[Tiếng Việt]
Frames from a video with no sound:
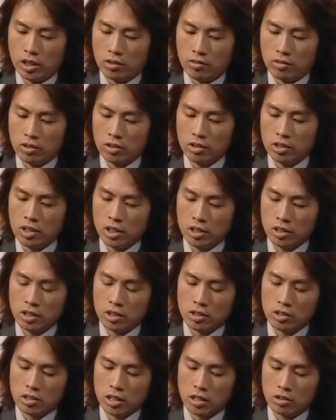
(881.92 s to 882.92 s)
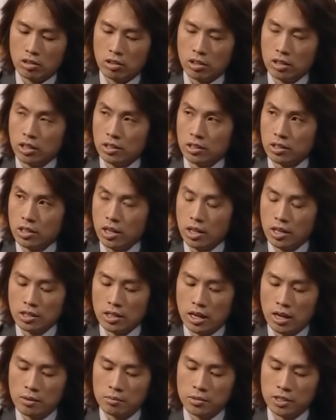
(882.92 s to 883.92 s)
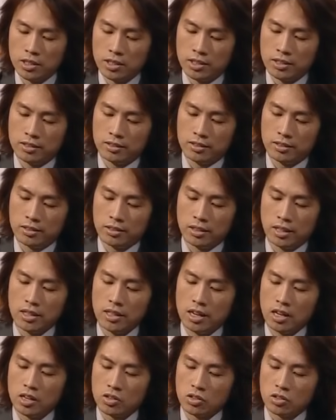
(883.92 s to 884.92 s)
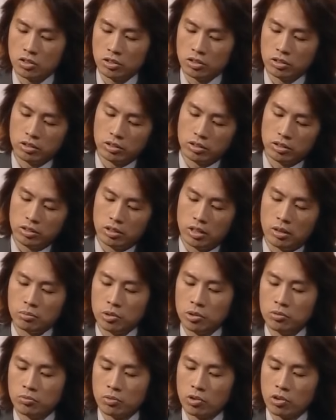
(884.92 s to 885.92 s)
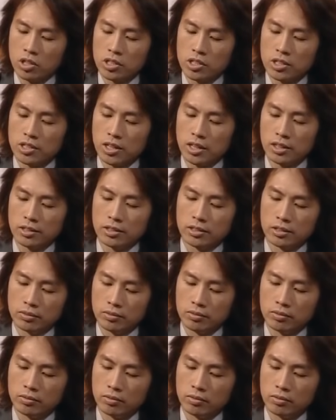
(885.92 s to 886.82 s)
hả? Bây giờ người bị hại thật sự thê thảm lắm. Mấy chục tuổi, già rồi cũng không được yên.